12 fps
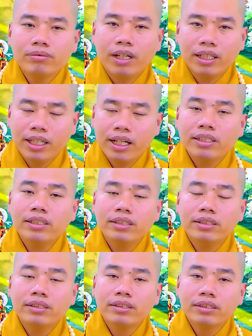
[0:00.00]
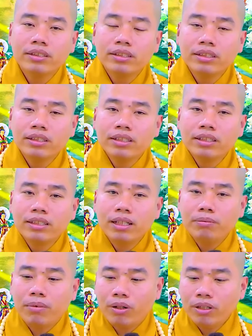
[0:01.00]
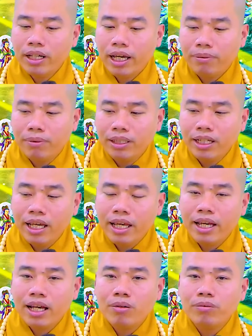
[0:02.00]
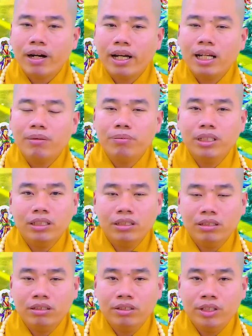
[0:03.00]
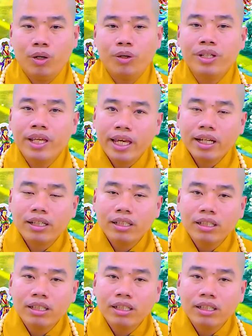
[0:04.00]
phải nhớ nên mỗi ngày mình nghe không phải là mình nhồi nhét